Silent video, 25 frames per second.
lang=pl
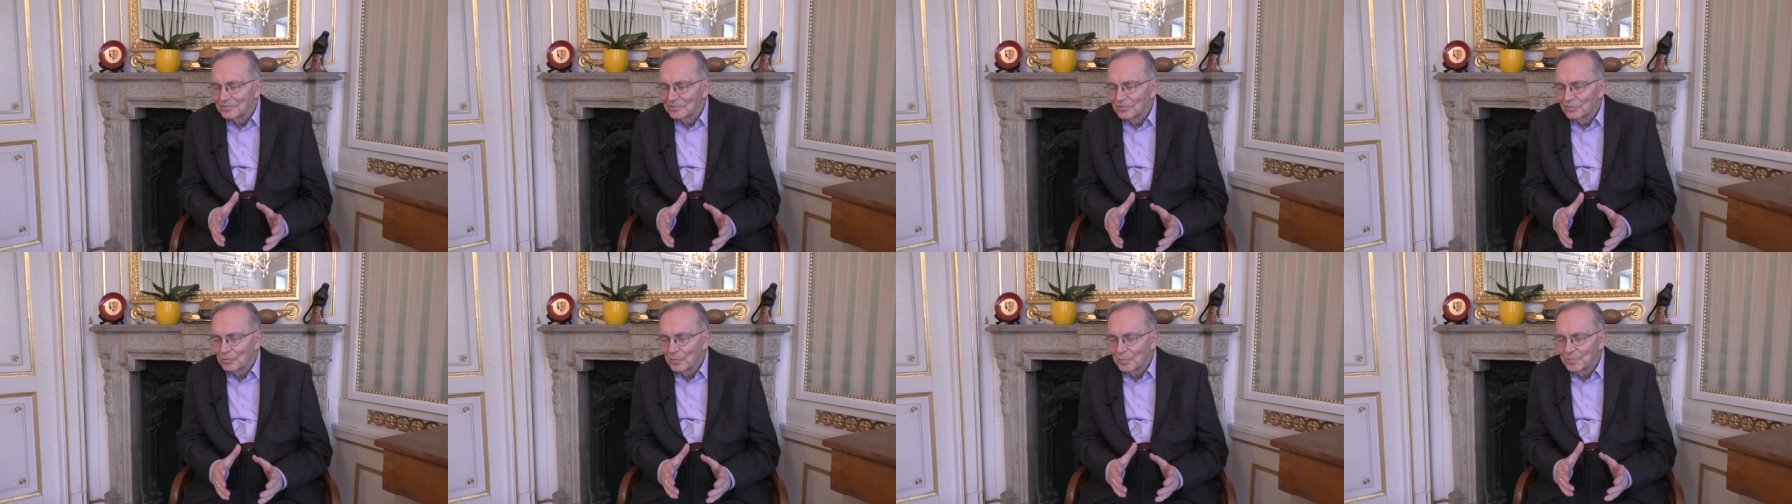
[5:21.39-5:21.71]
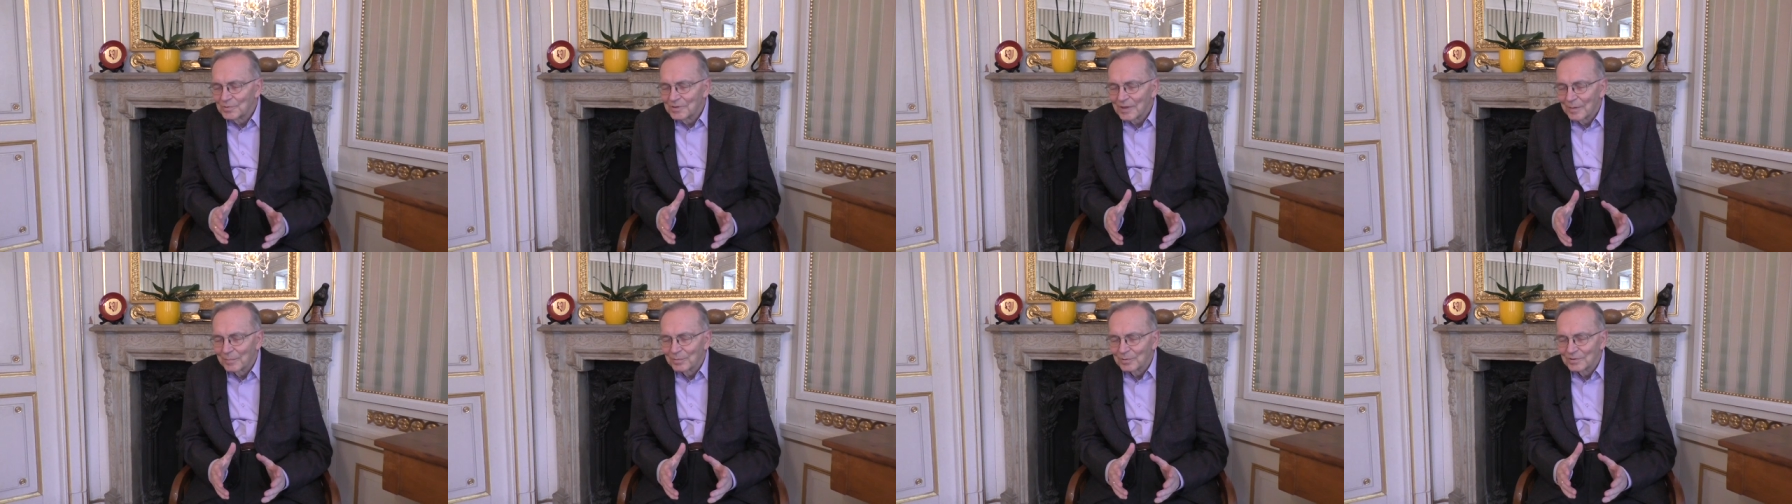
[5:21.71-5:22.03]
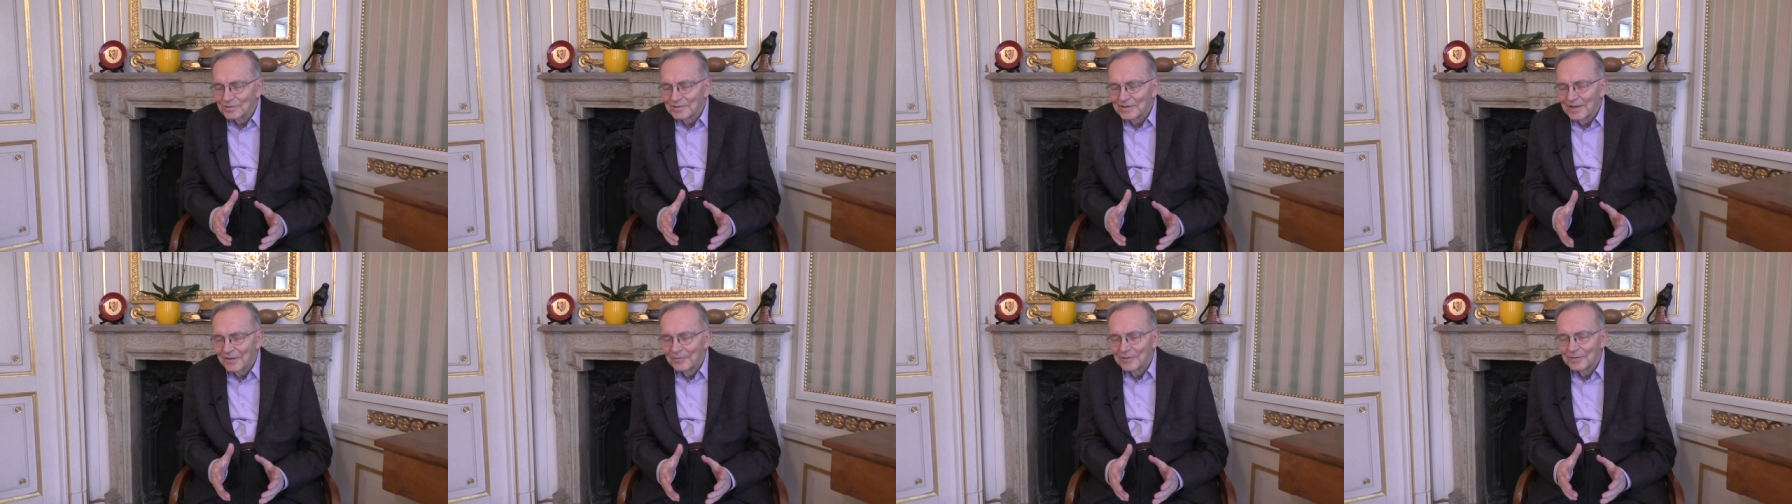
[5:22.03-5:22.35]
z grubsza
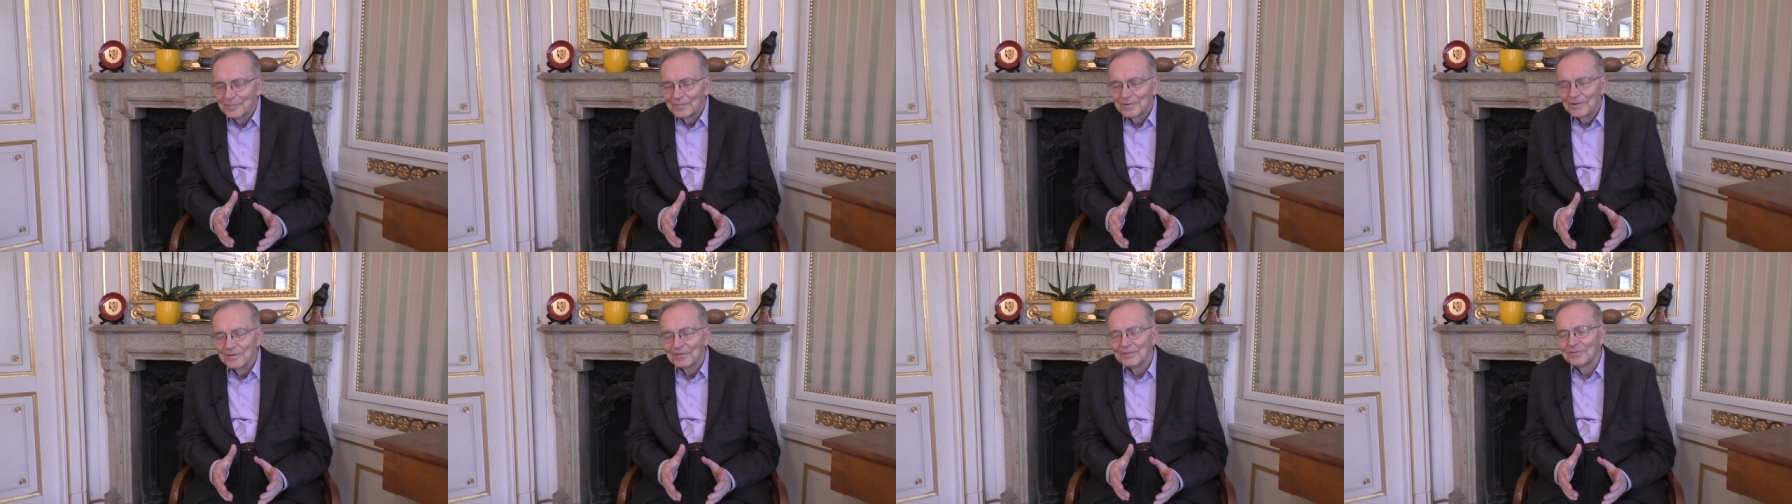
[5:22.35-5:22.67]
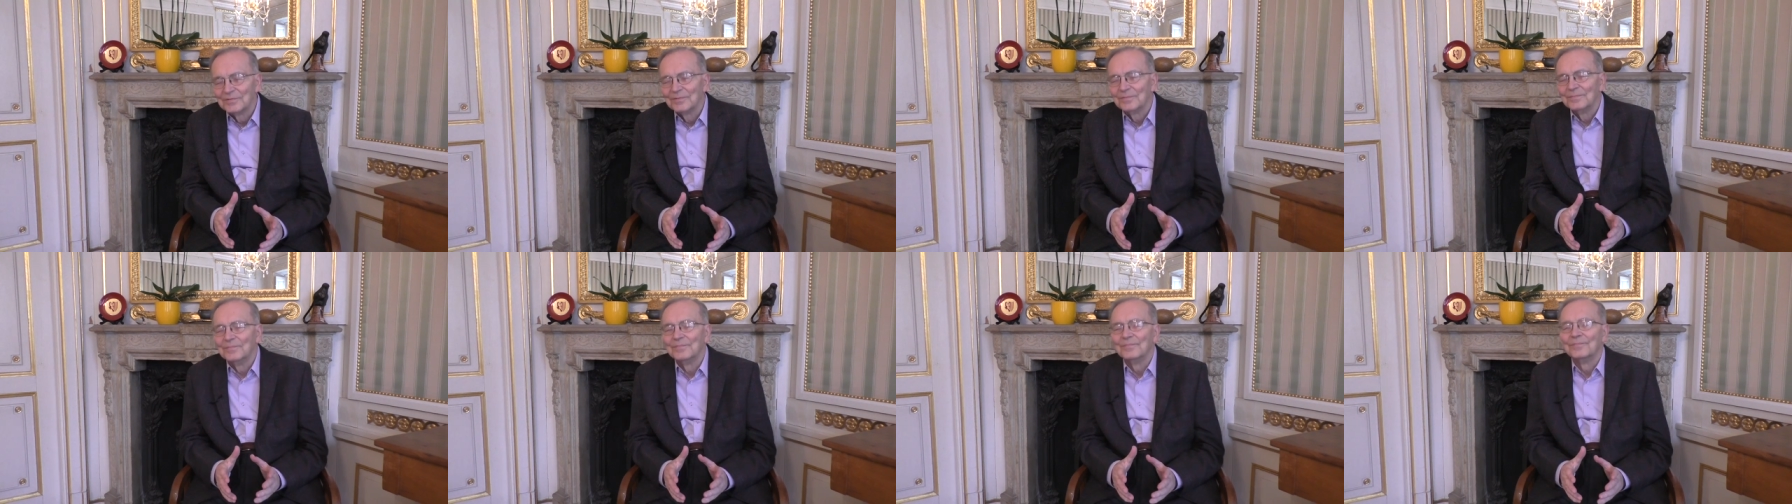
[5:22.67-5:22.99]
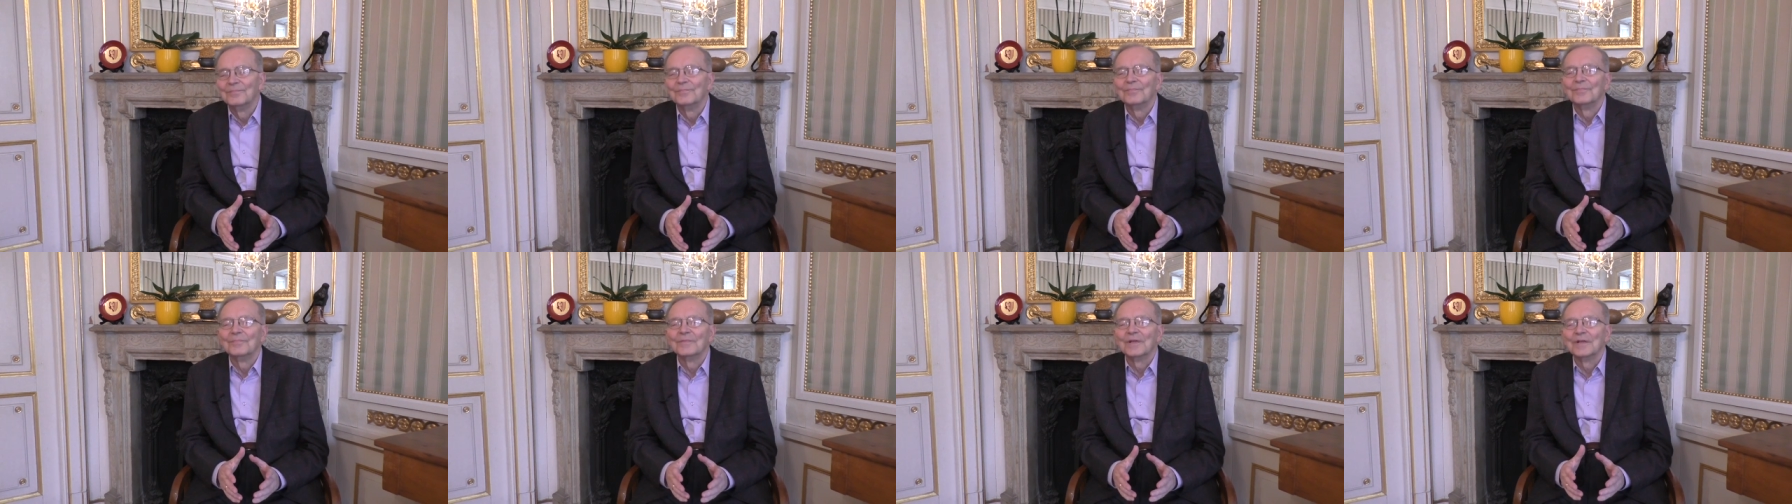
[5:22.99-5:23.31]
poznałem ten
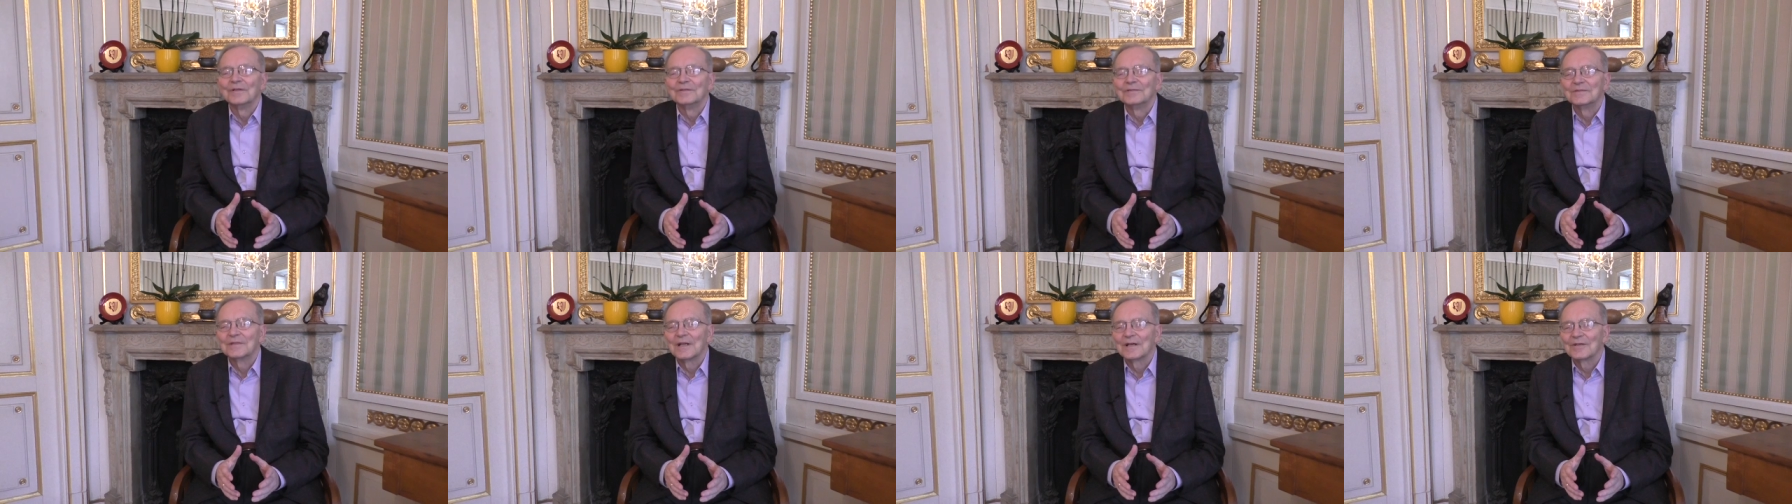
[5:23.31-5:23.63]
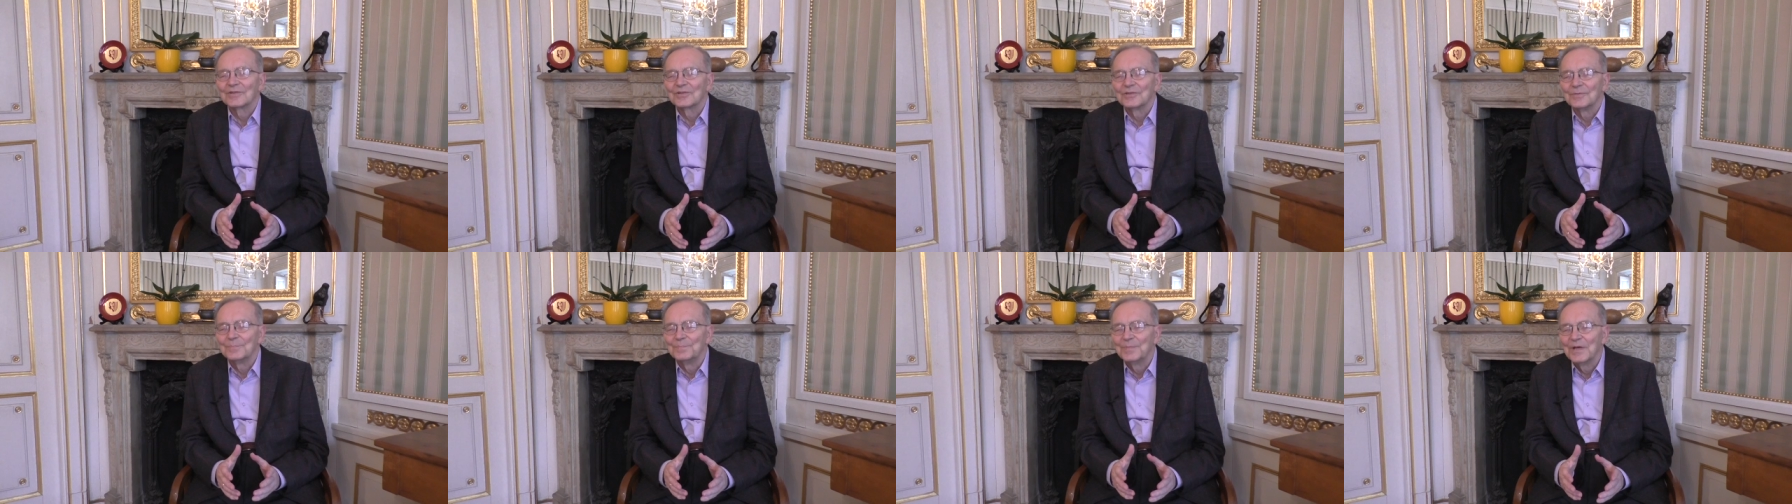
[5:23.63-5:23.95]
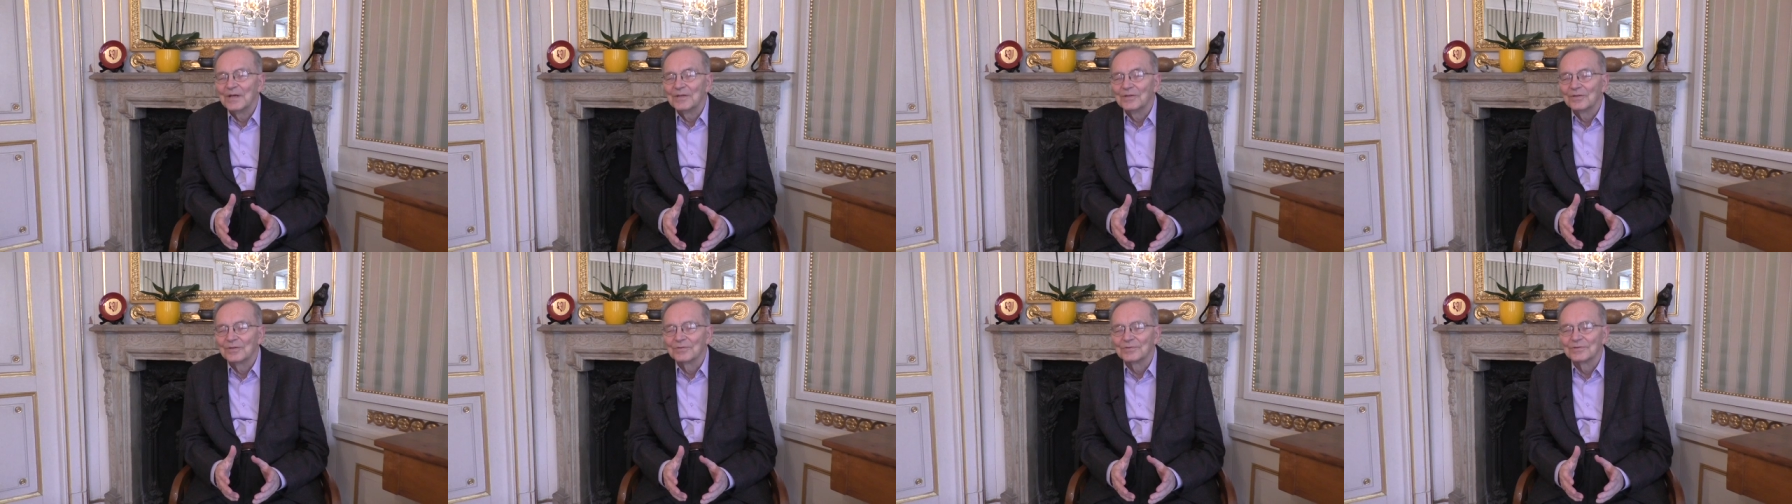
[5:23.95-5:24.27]
najstarszy
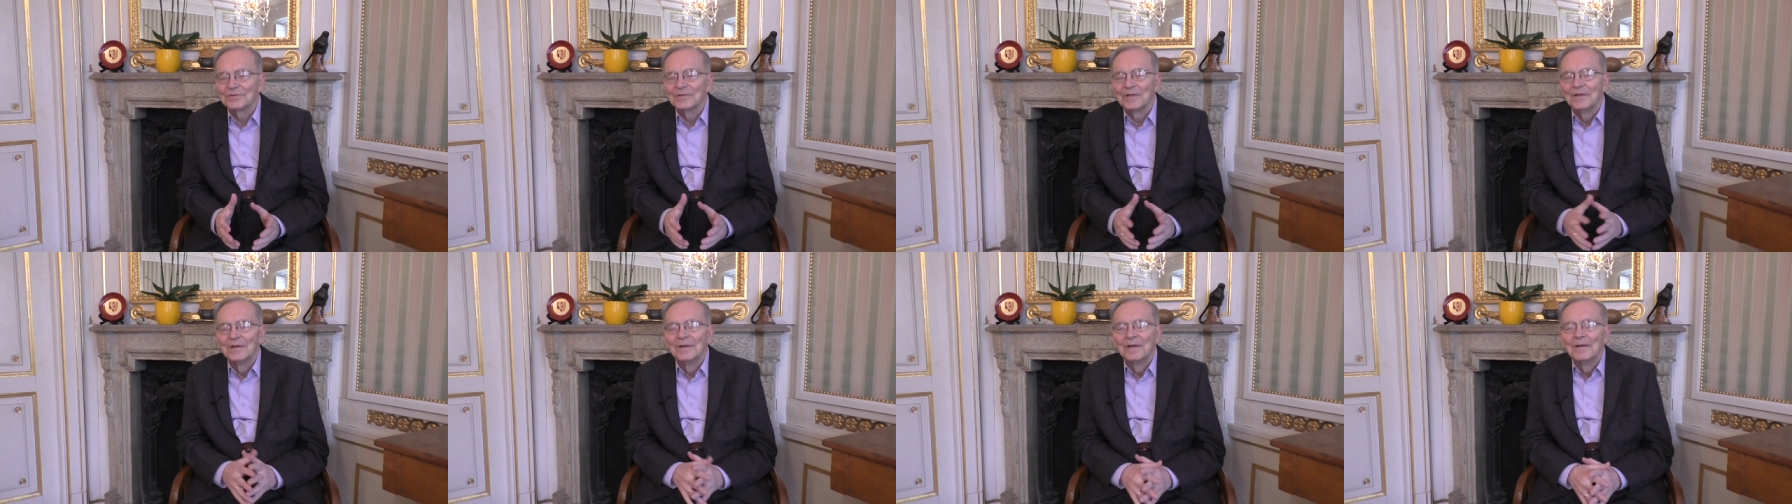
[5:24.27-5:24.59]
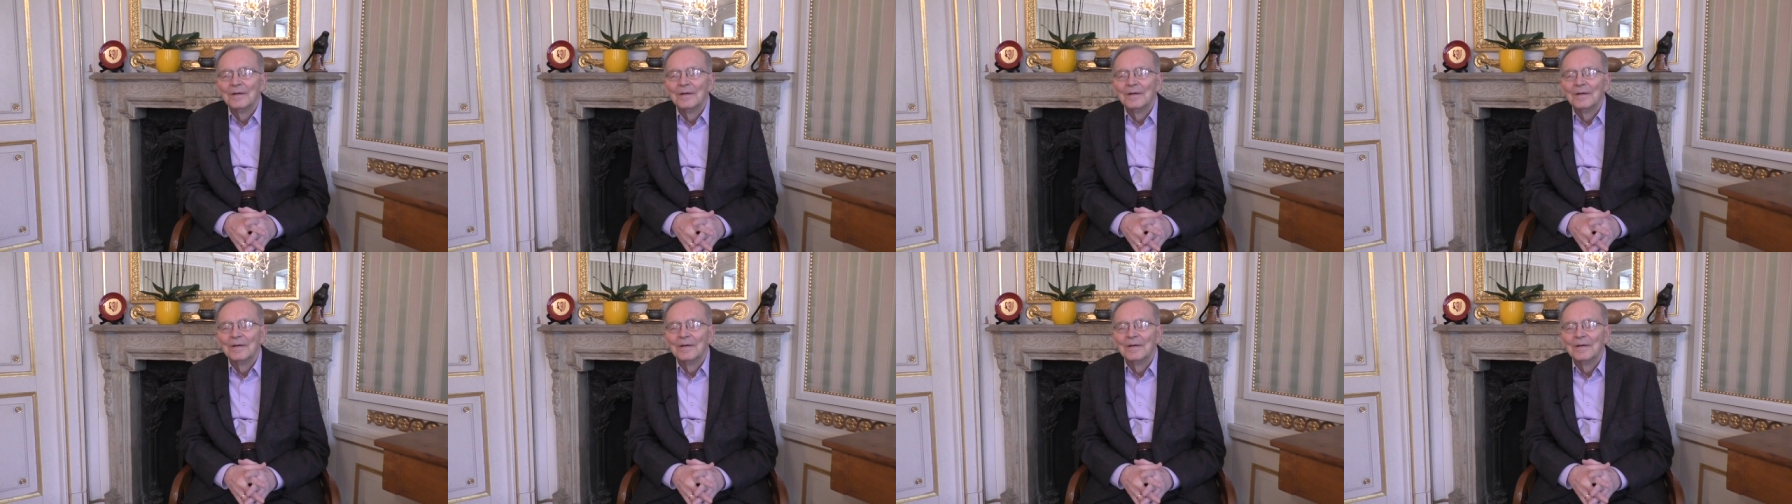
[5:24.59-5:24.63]
pieniądz